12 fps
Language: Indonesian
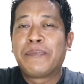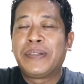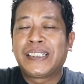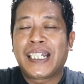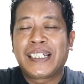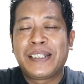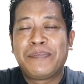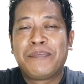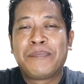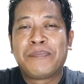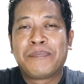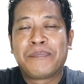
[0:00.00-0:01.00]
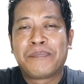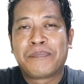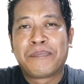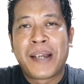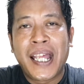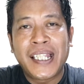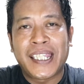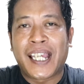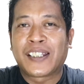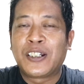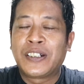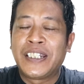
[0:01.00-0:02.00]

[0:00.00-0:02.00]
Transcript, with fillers: bisa dibalik atau